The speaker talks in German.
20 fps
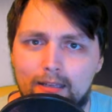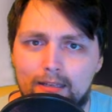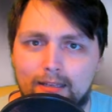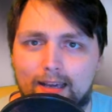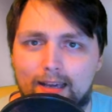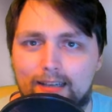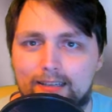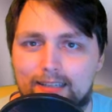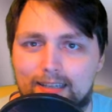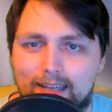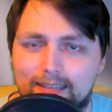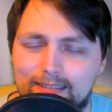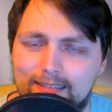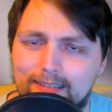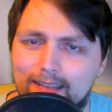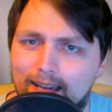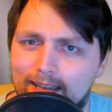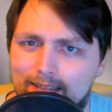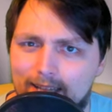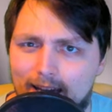Der hat die ganzen
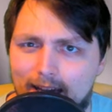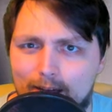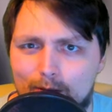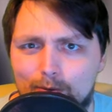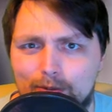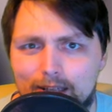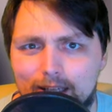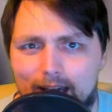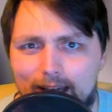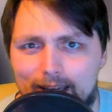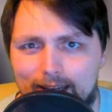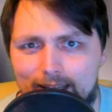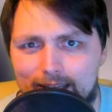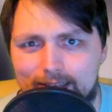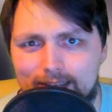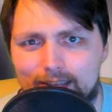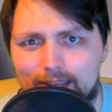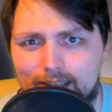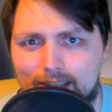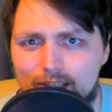drei Tage und drei
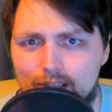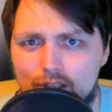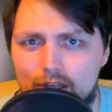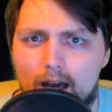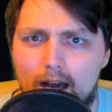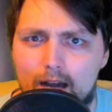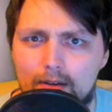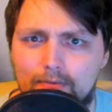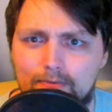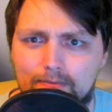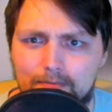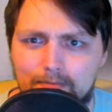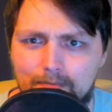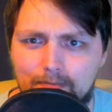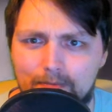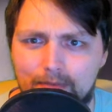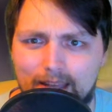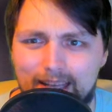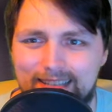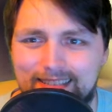Nächte nicht geschlafen.
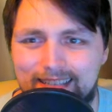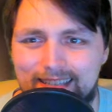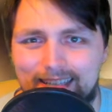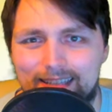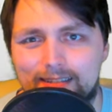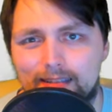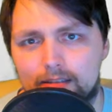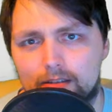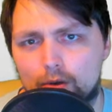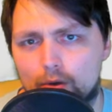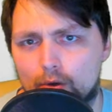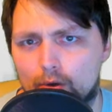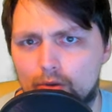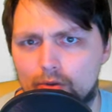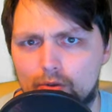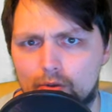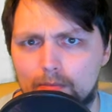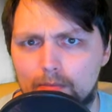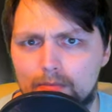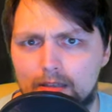Es geht das
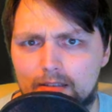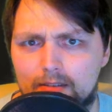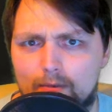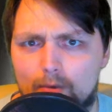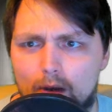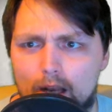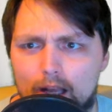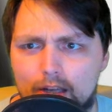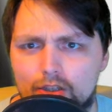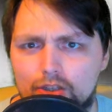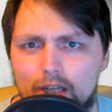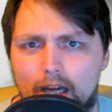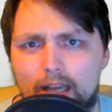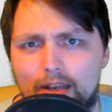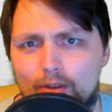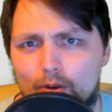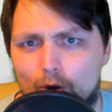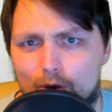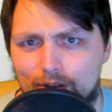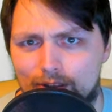Gerücht um, dass er wohl
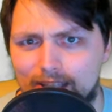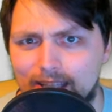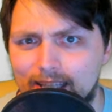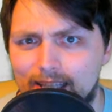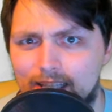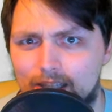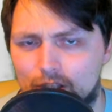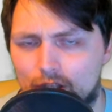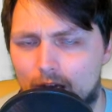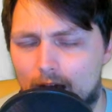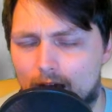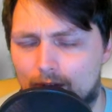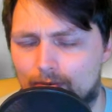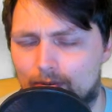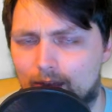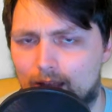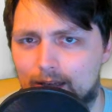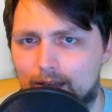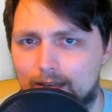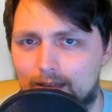anscheinend noch nie
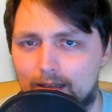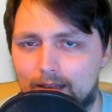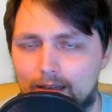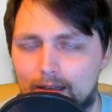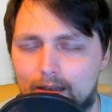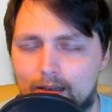geschlafen hat.